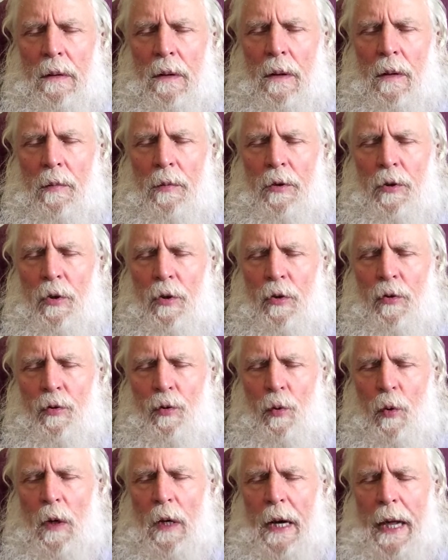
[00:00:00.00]
Aber nur
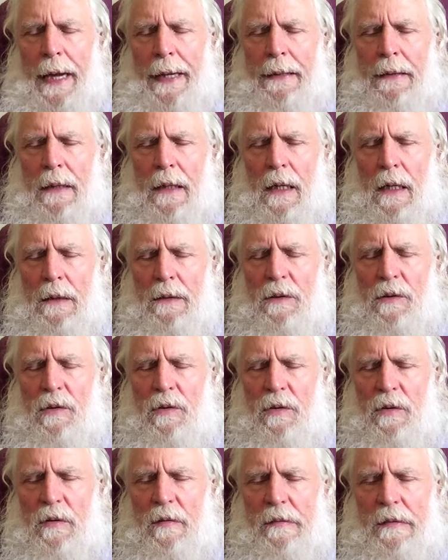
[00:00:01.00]
du allein kannst
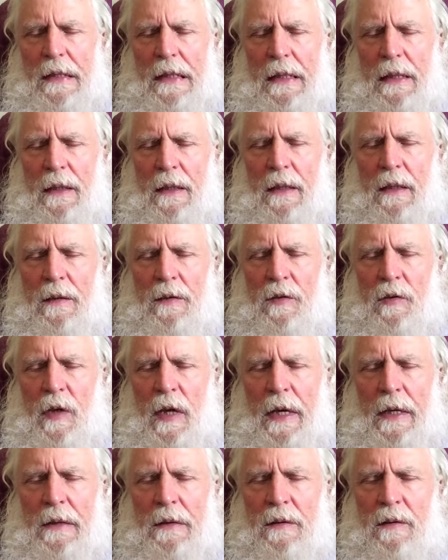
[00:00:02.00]
uns wirklich ins
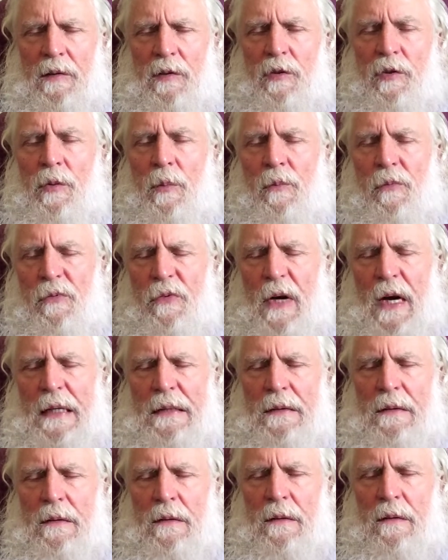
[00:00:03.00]
Herz zum
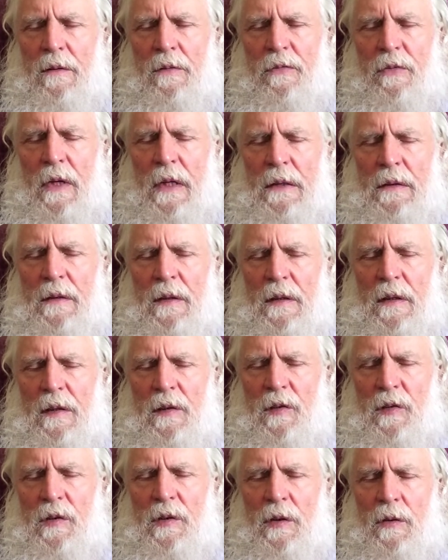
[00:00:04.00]
Vater. Der Vater
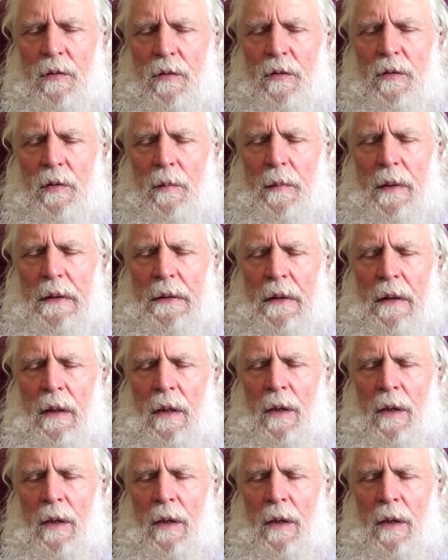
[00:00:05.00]
ist in unserem Herz.